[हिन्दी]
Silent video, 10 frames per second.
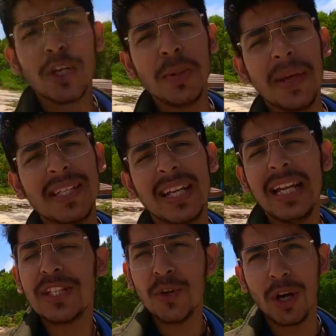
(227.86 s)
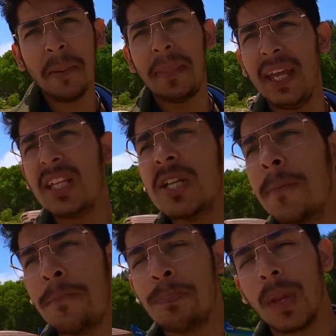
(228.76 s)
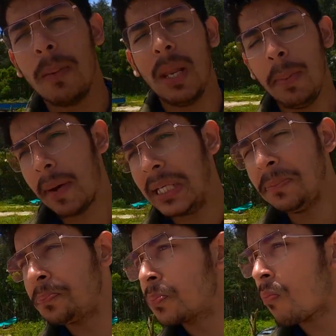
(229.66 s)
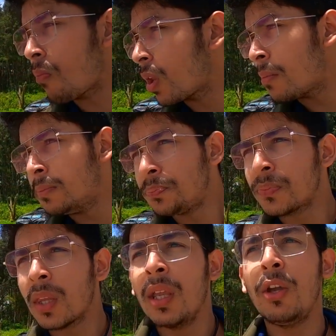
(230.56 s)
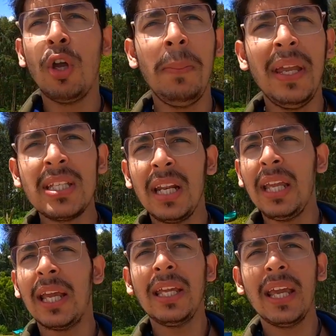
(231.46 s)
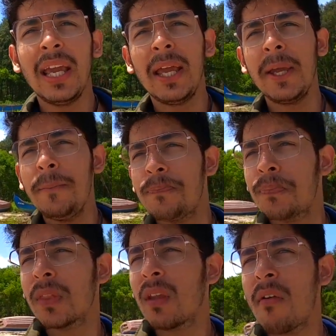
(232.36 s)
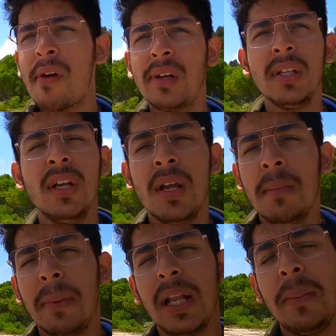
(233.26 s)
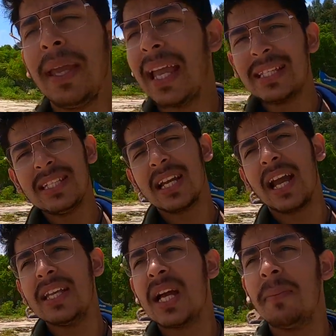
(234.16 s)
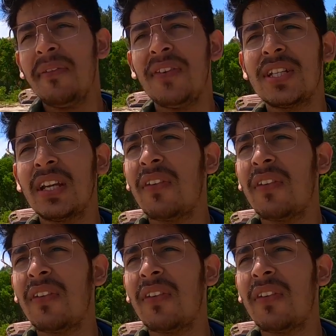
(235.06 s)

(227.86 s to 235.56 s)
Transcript: ओके सो बेसिकली इट्स नॉट अ बीच मैंने अभी पढ़ा ये कोई बीच नहीं है ये मतलब एक ऐसी जगह है जहाँ पे फ़िशिंग